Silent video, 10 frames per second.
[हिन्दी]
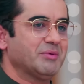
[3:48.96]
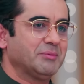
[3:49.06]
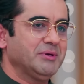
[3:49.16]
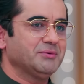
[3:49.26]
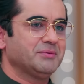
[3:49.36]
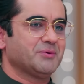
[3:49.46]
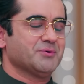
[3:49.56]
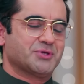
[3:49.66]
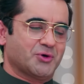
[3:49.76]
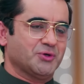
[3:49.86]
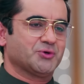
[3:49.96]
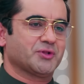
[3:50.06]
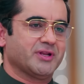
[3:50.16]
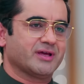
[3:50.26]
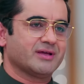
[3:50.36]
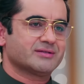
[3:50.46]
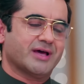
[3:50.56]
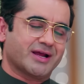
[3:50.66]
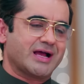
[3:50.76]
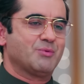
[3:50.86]
नहीं भाभी उसकी कोई जरूरत नहीं है
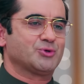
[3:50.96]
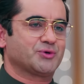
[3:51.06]
सारा काम हो